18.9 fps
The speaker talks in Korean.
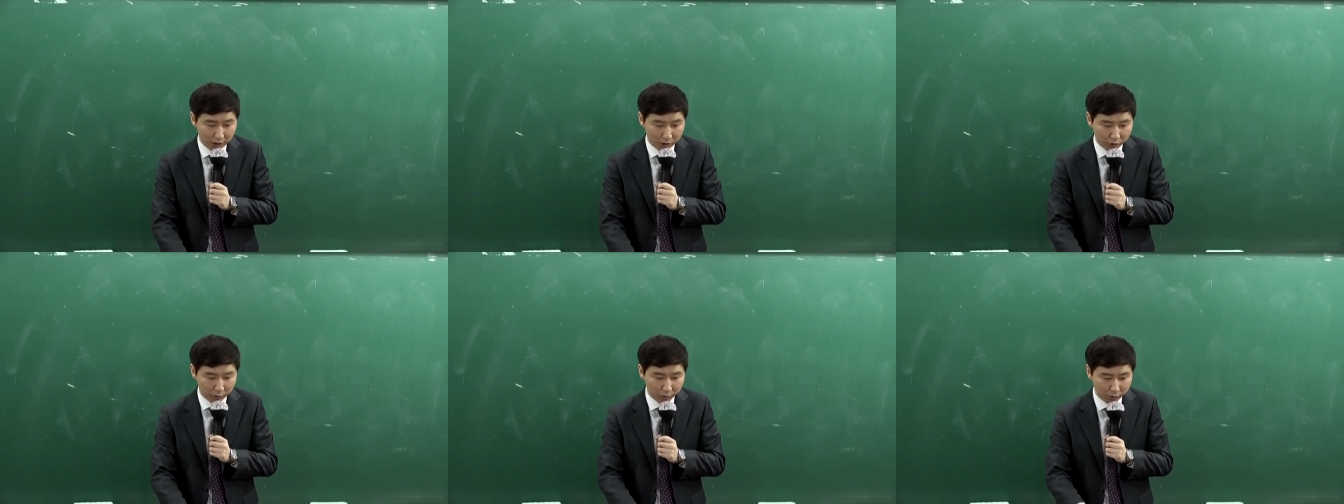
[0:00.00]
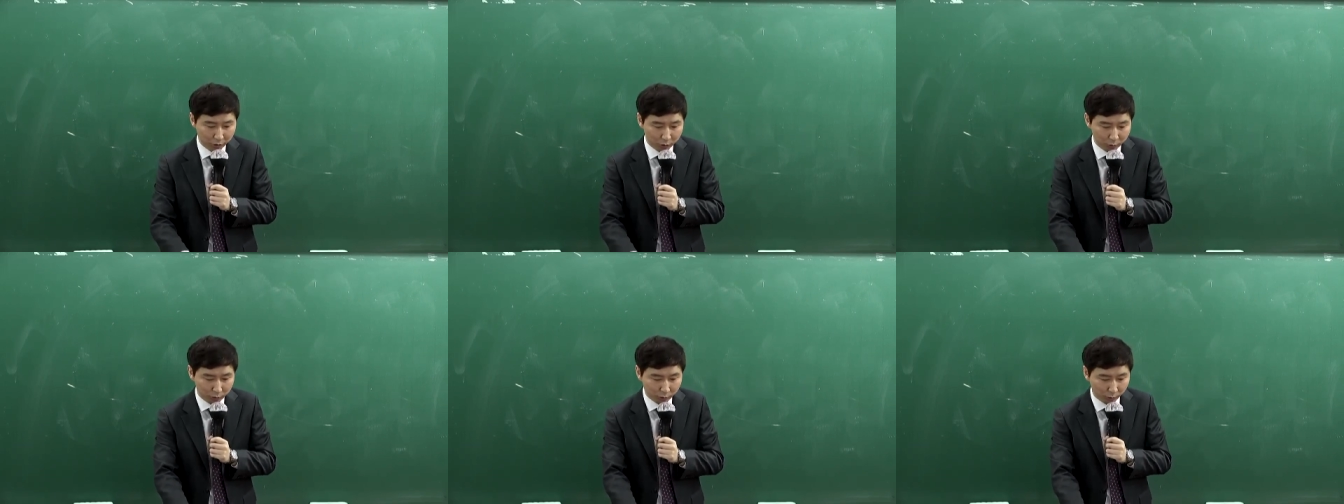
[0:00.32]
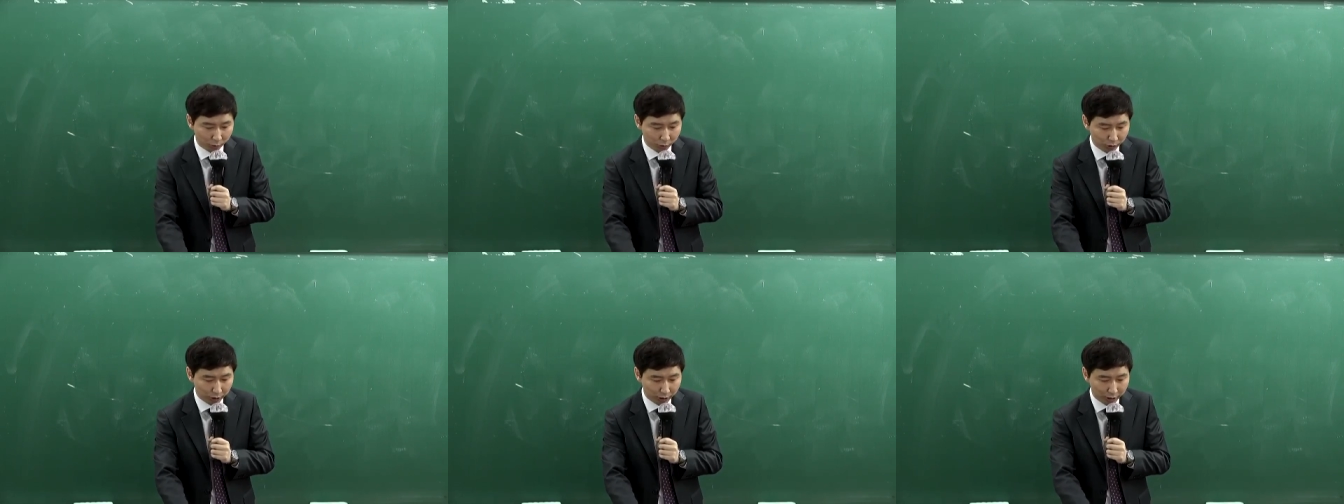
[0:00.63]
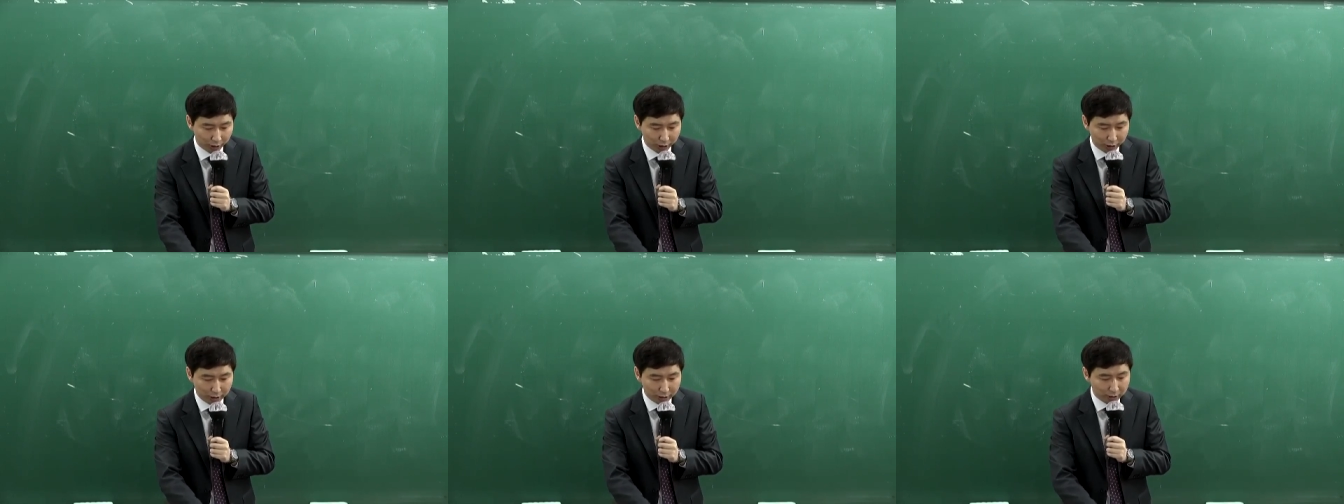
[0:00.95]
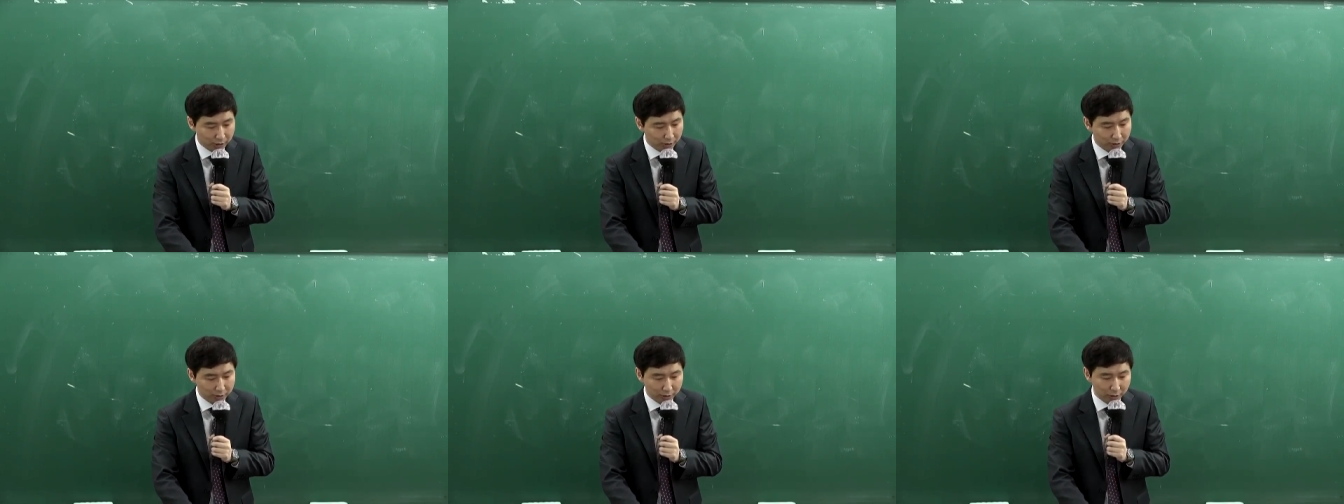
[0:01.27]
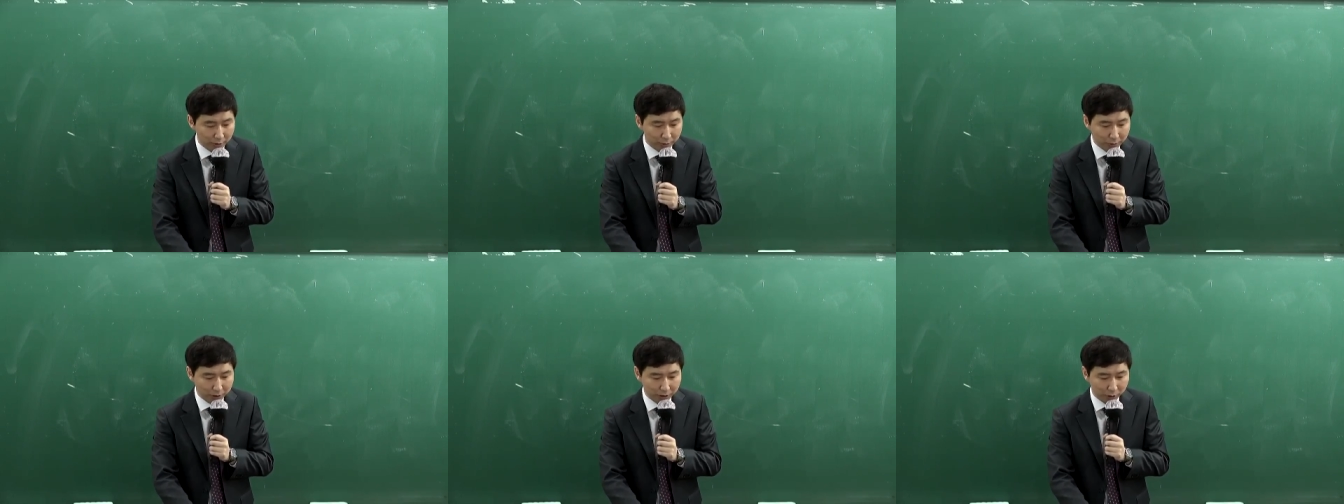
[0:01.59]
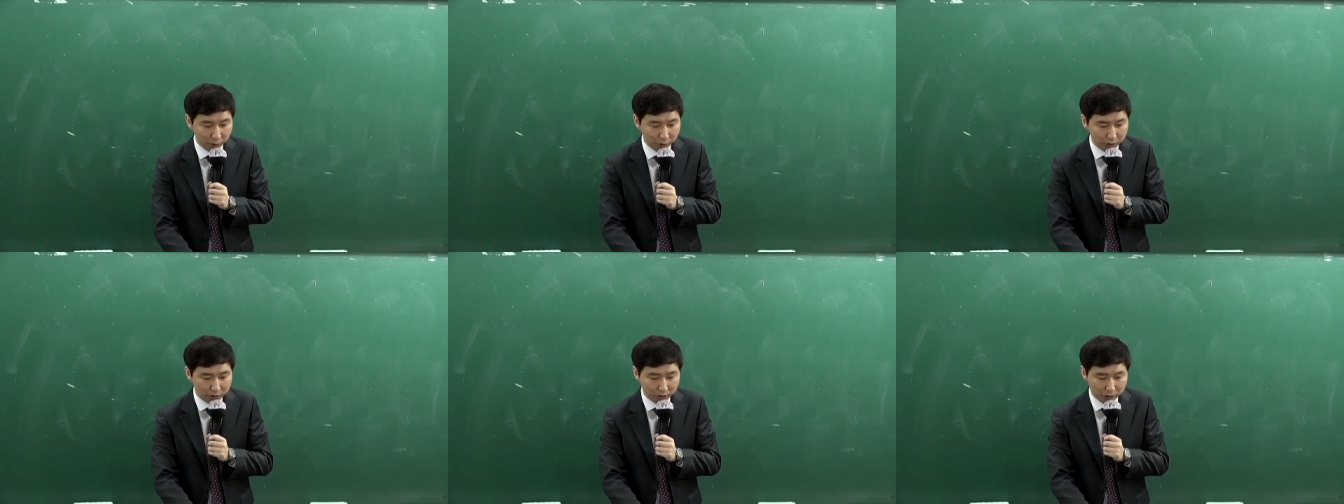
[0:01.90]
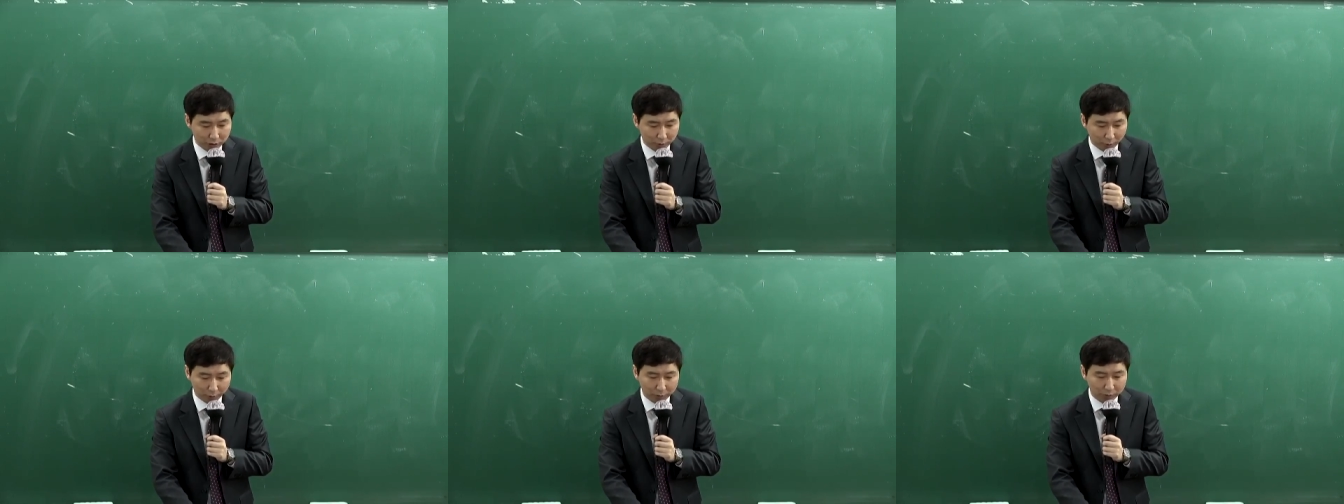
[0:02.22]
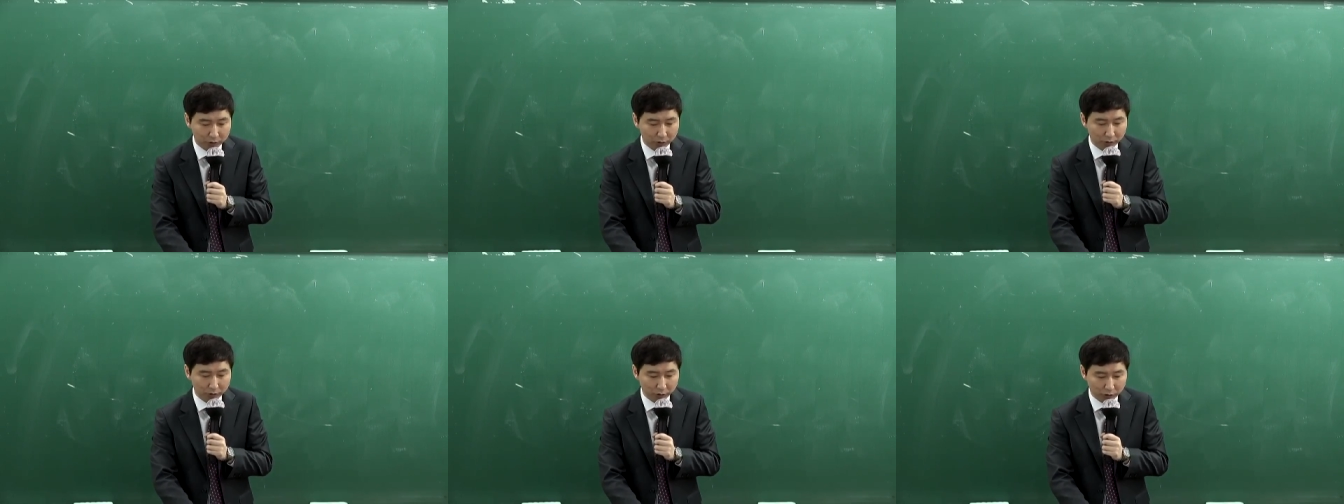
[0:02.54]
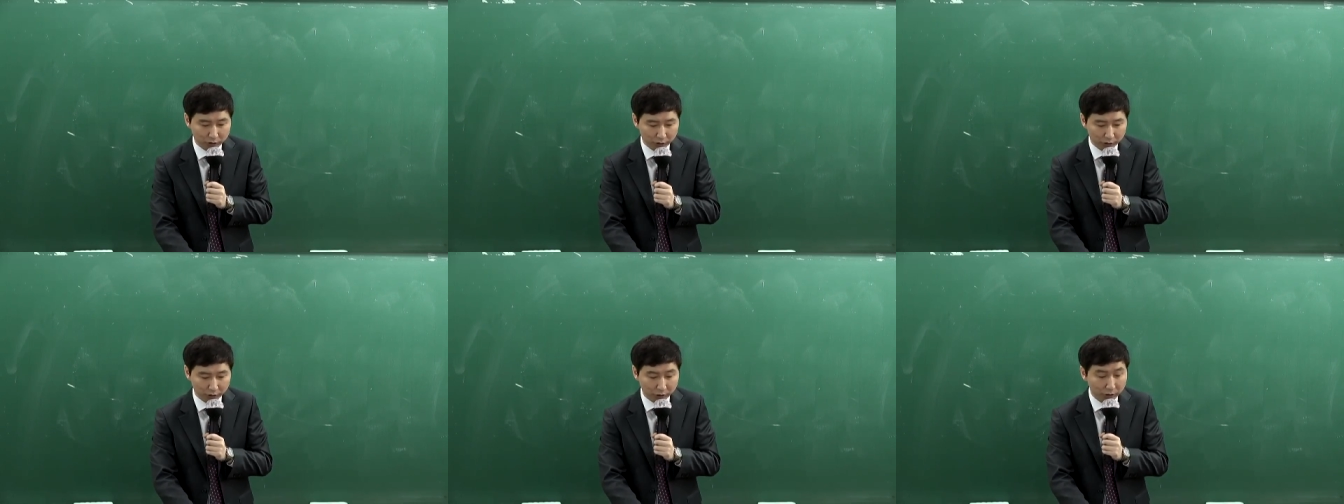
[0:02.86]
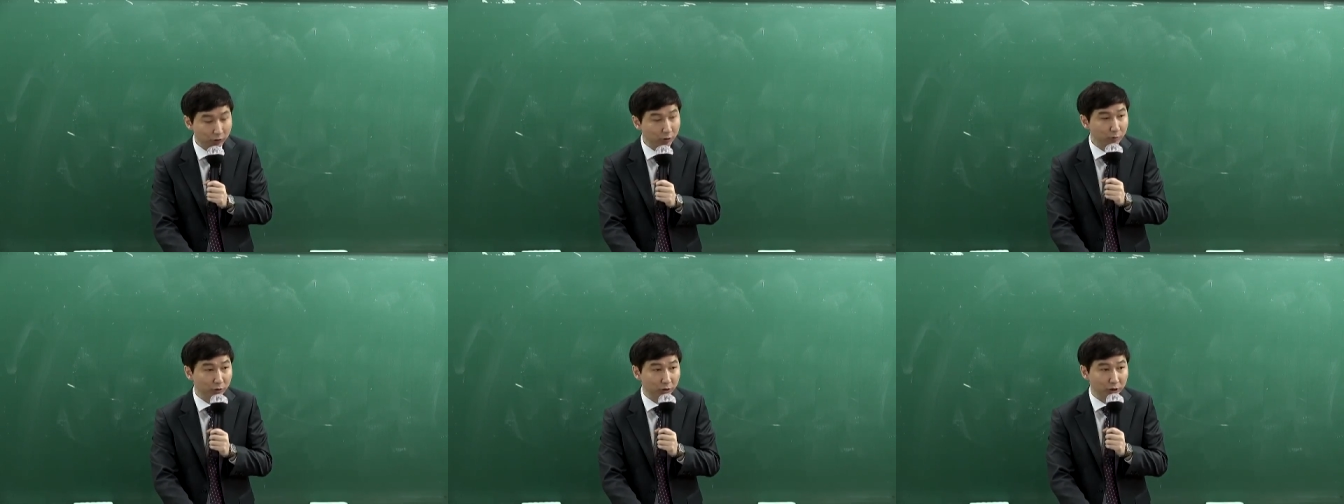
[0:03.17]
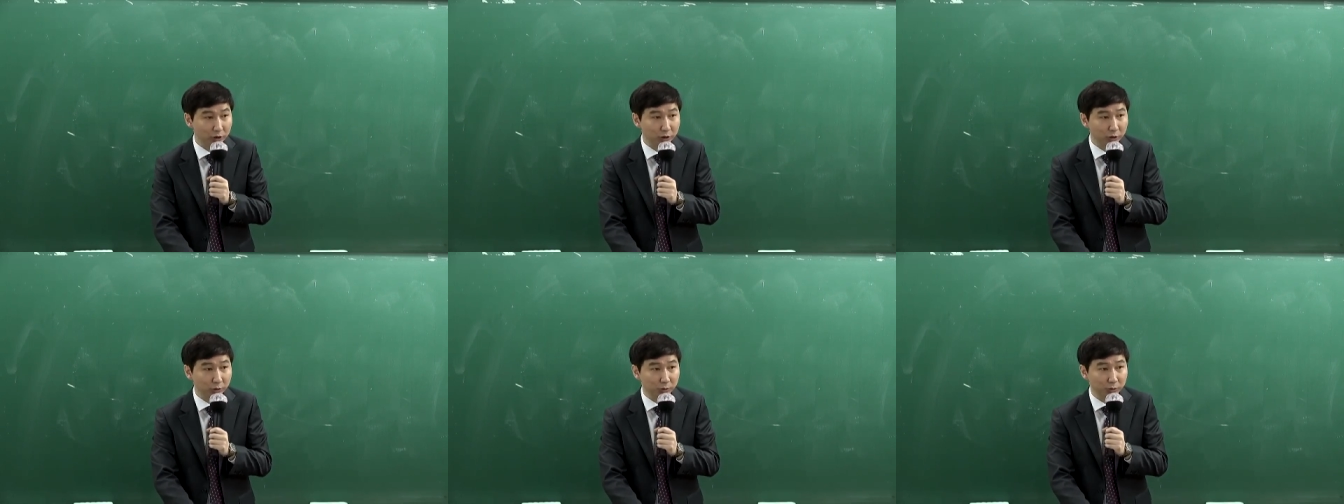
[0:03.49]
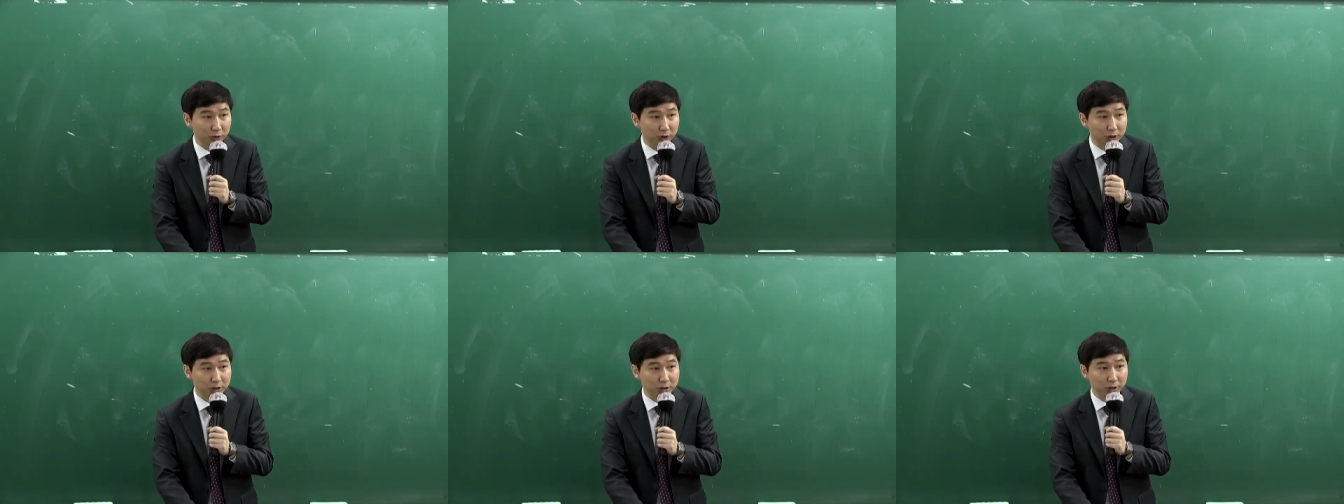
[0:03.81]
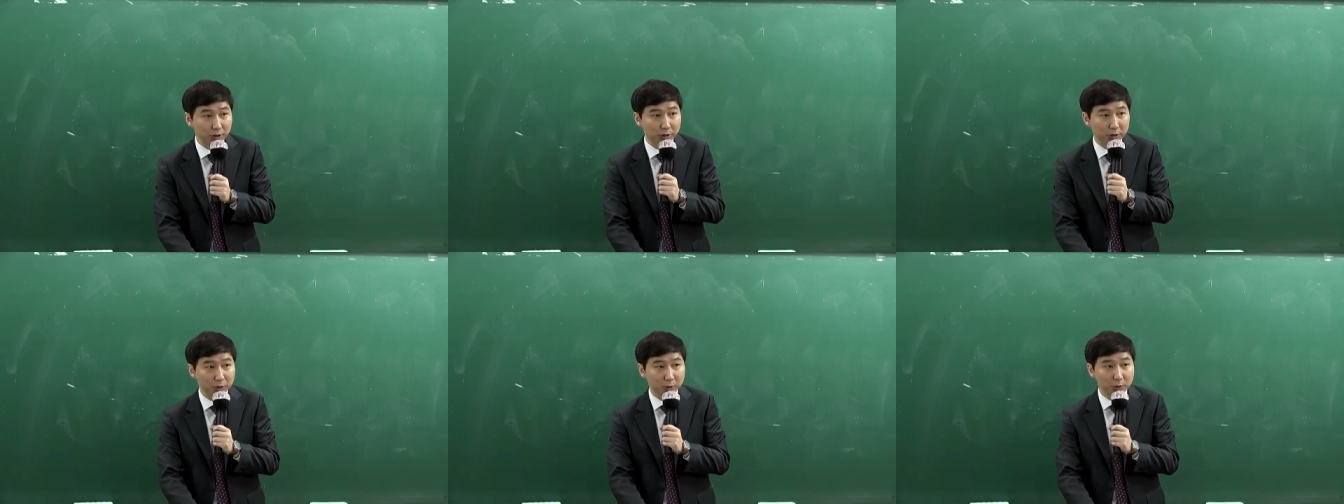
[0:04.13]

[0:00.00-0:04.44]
두 번째로 물어보는 게 직장 폐지 조치의 법적 정당성에 대해 설명하시오. 돼 있어요.